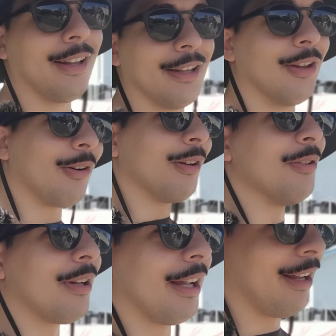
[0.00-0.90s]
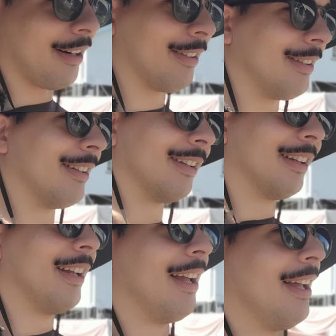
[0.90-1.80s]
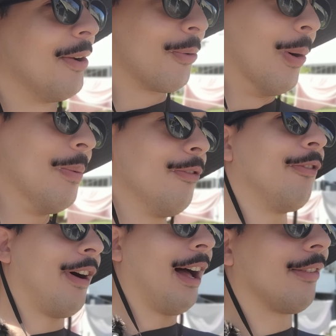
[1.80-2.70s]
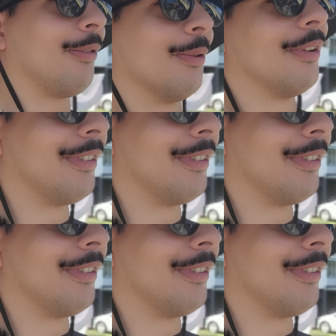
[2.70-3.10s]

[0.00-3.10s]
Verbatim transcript: não que eu não queira. Eu como fácil